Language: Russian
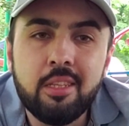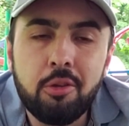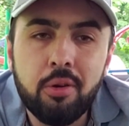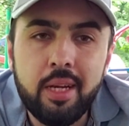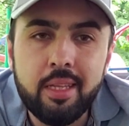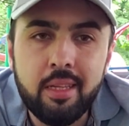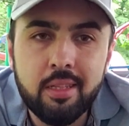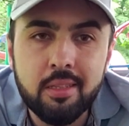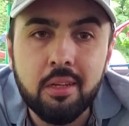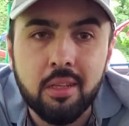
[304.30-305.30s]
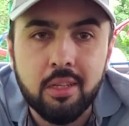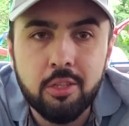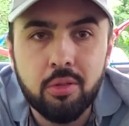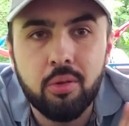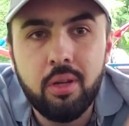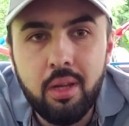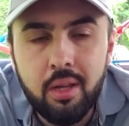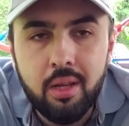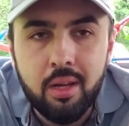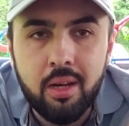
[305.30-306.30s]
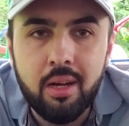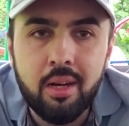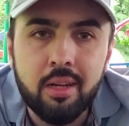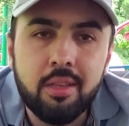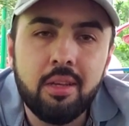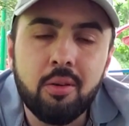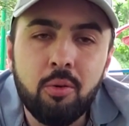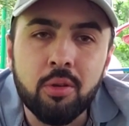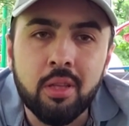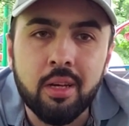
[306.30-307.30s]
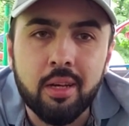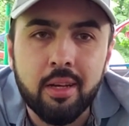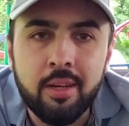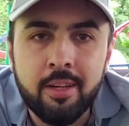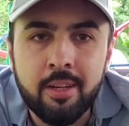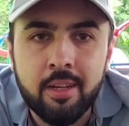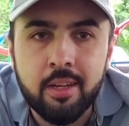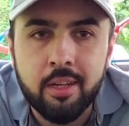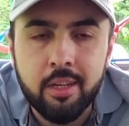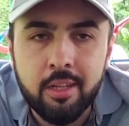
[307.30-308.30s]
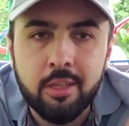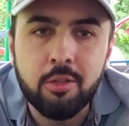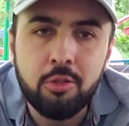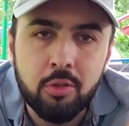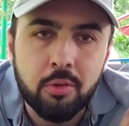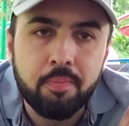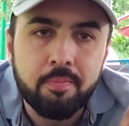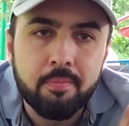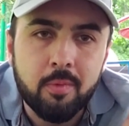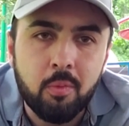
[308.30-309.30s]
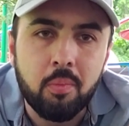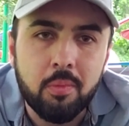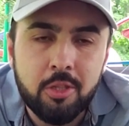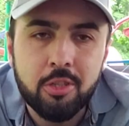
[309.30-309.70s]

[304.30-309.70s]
эти трехлетние циклы, что а, три года э, это еще ну,